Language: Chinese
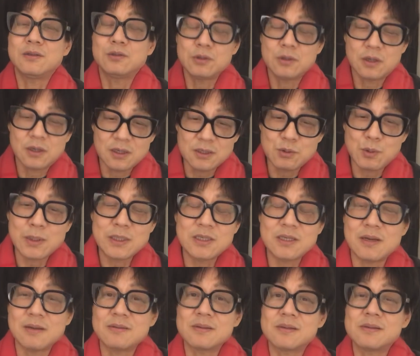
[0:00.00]
就核酸
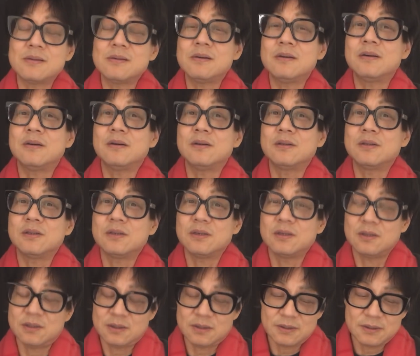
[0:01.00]
检测和这
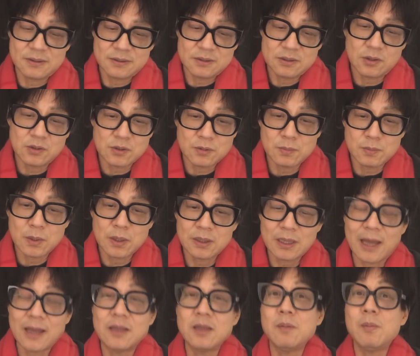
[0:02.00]
个叫什么
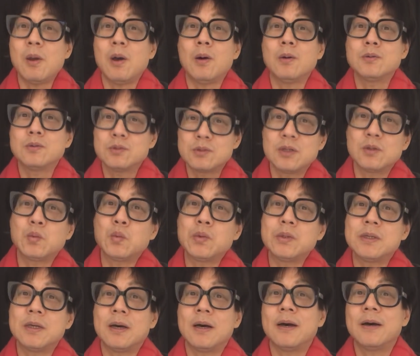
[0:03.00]
打疫苗，就这个
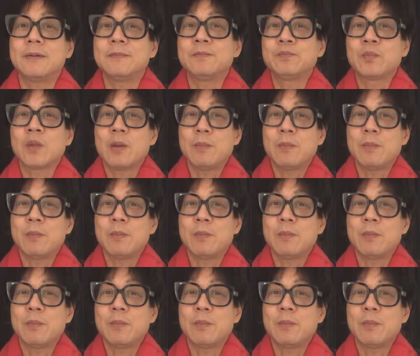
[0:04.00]
东西啊，